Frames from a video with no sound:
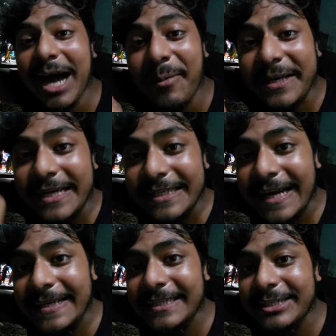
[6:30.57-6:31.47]
আমি ঠিক
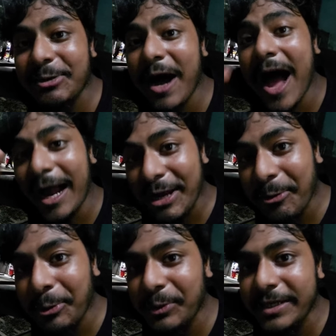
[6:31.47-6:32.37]
জানি না যে আগে
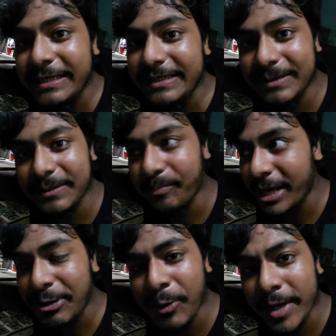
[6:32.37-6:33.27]
কোনো দিন
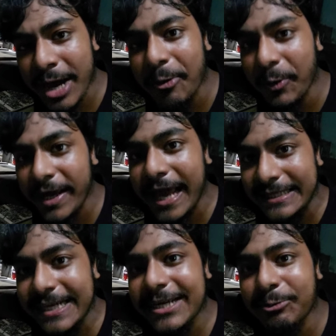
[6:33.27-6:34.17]
বেলগড়িয়া হয়ে
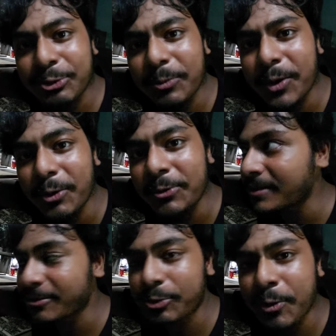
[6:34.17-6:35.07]
গেছে কিনা উত্তরবঙ্গ
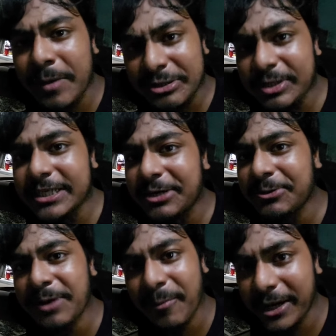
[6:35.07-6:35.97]
তোমরা যদি জানো
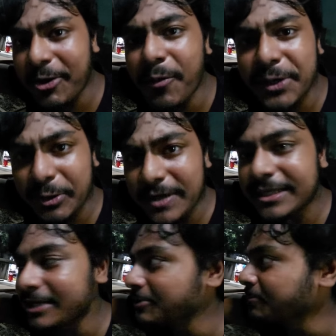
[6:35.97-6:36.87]
আমাকে কমেন্ট করে
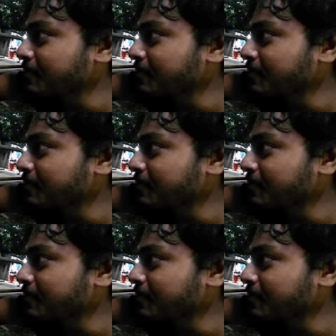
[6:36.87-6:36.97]
জানিও